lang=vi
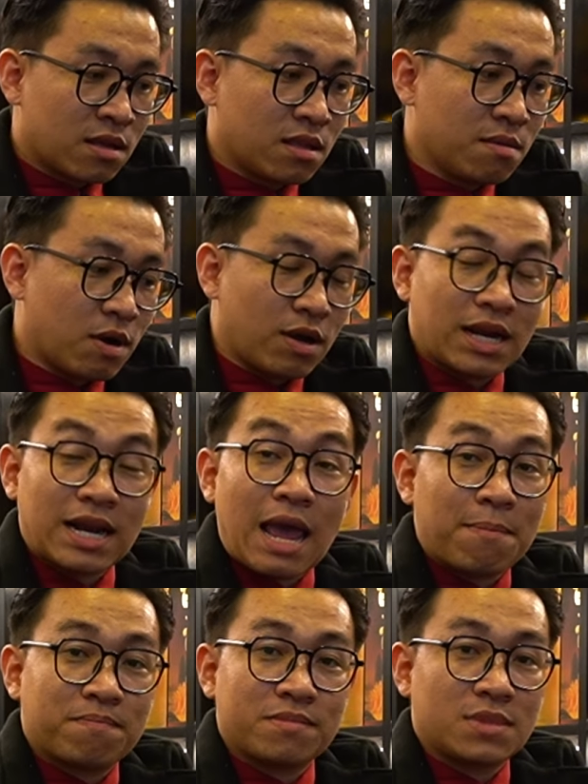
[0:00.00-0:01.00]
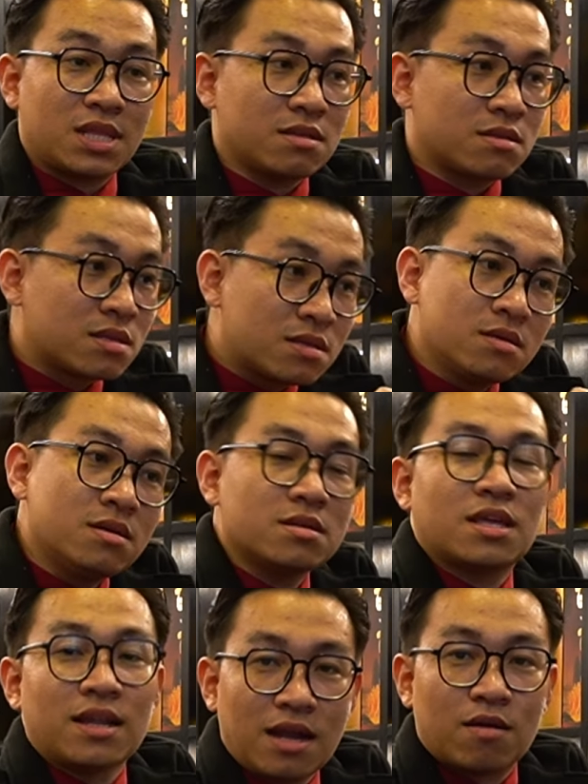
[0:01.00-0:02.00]
Nhưng mà gọi là đẹp thì chưa
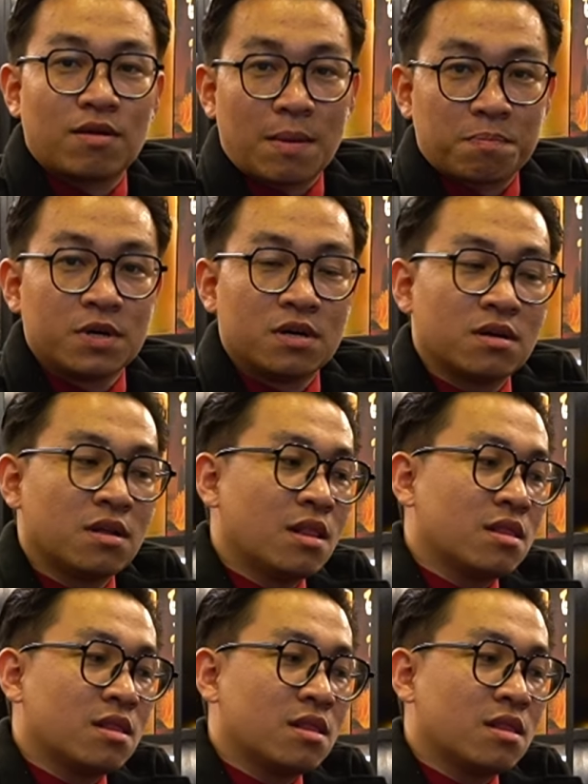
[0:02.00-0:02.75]
thể nào đẹp được.